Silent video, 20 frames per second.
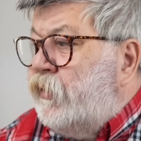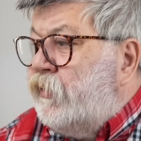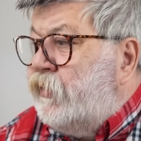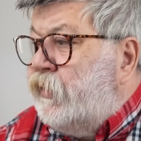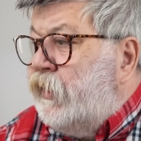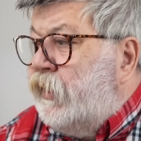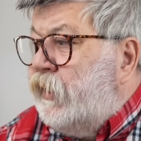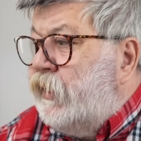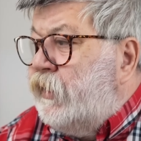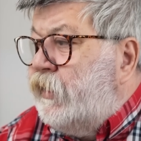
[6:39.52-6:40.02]

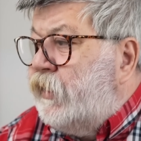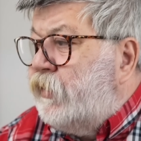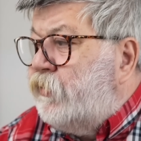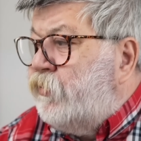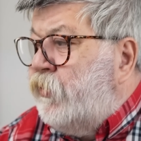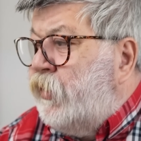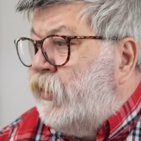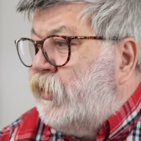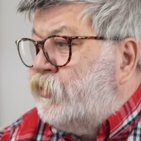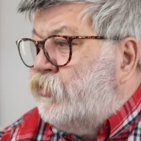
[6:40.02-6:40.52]
TL net
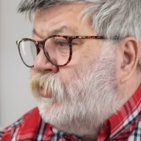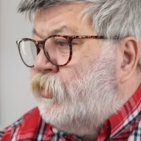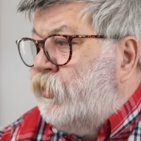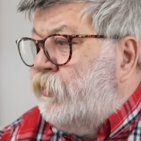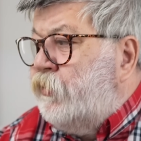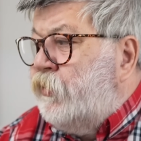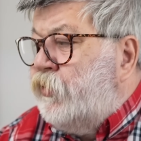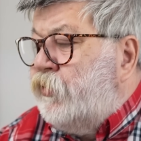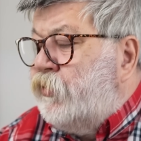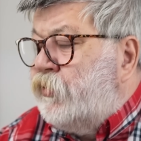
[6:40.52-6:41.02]
maaş
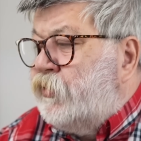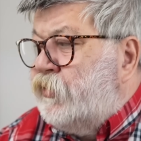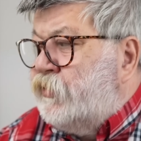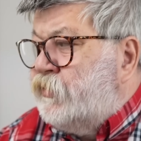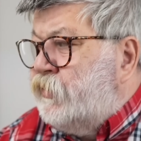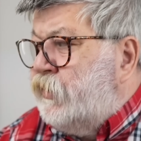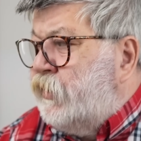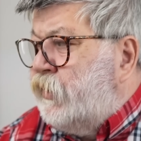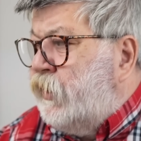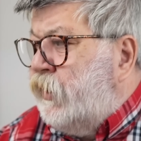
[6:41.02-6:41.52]
ödeme
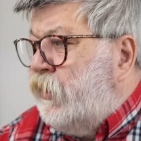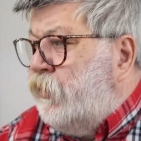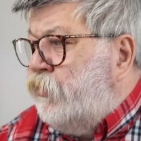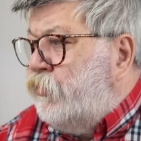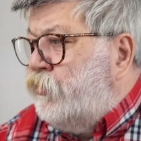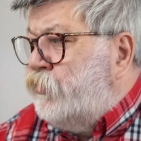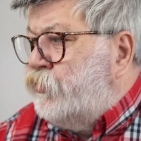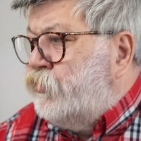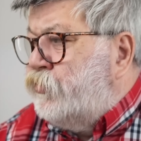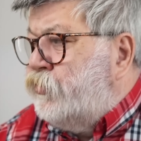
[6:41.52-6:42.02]
noktasına
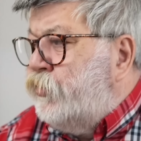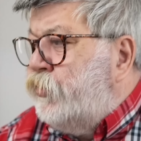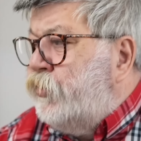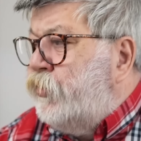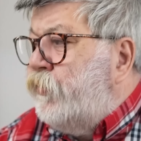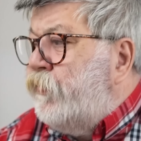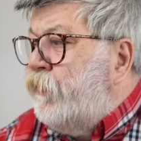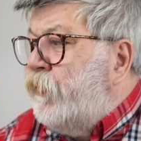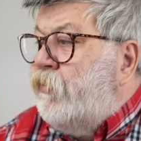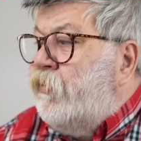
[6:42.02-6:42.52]
geliyoruz
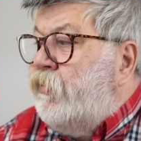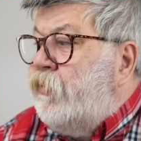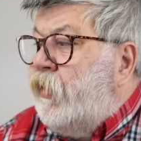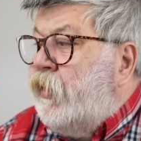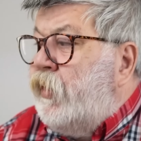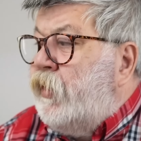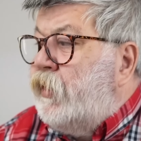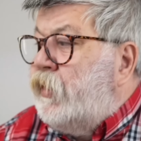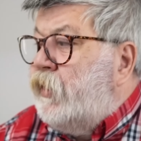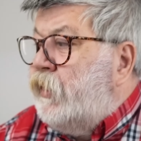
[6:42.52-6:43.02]
diyor.
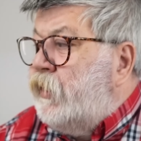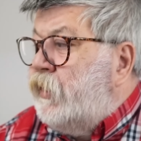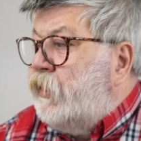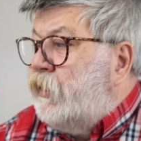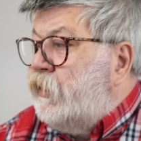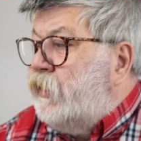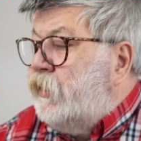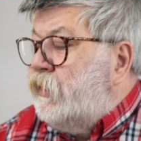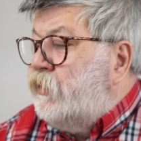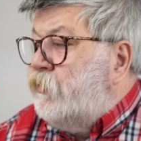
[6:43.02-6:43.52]
Ankara
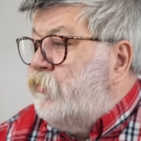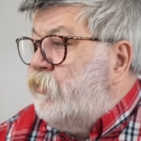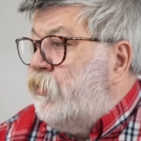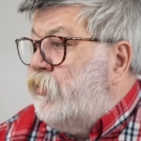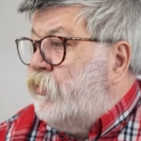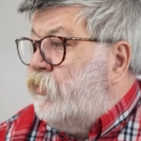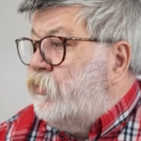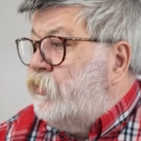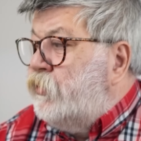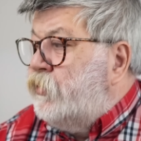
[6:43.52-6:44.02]
7
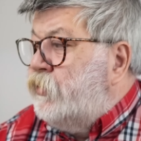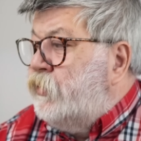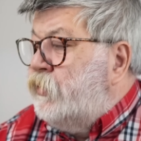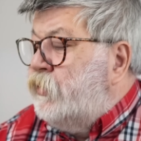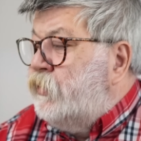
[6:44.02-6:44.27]
milyon